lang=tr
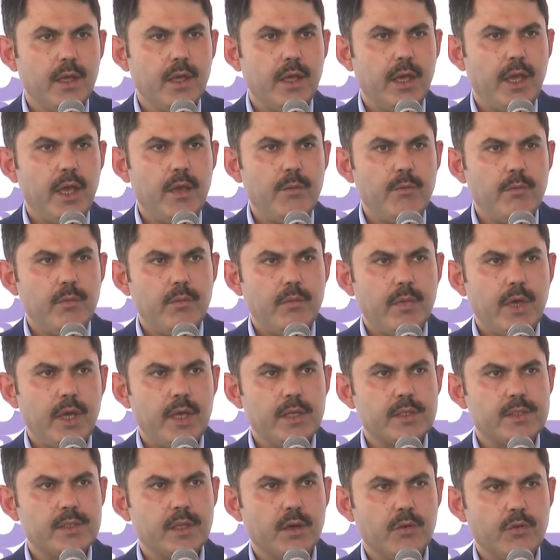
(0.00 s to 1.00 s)
hem
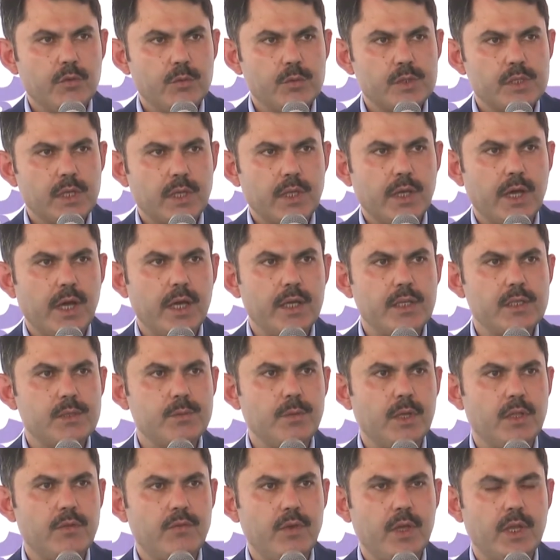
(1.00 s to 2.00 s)
esnafımıza daha
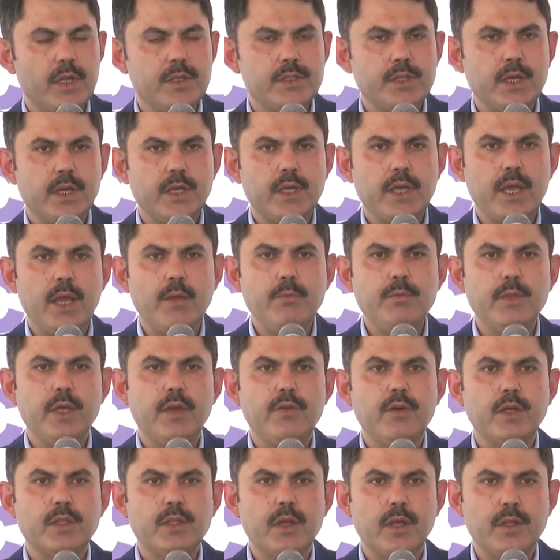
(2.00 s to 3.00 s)
hizmet verecek hem de
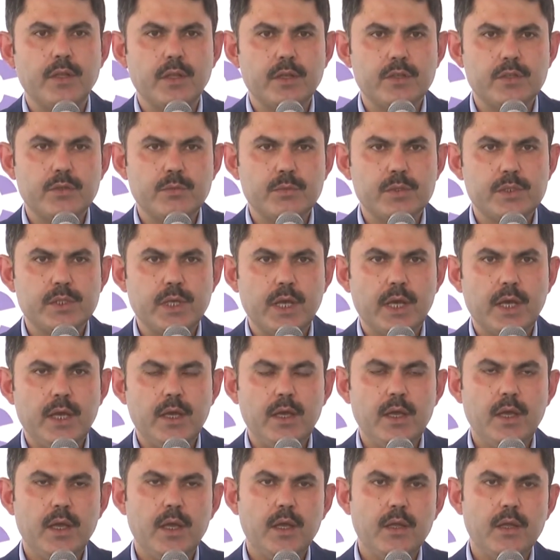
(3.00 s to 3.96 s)
vatandaşımıza